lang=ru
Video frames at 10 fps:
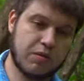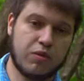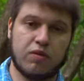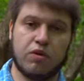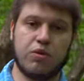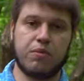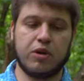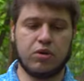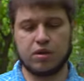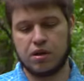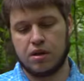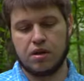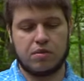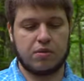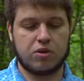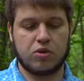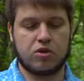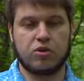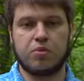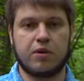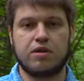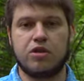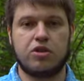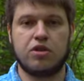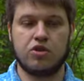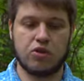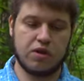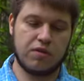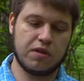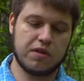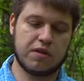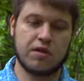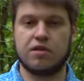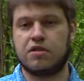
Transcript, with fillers: собой в любой поход, поскольку стул практически ничего не весит и не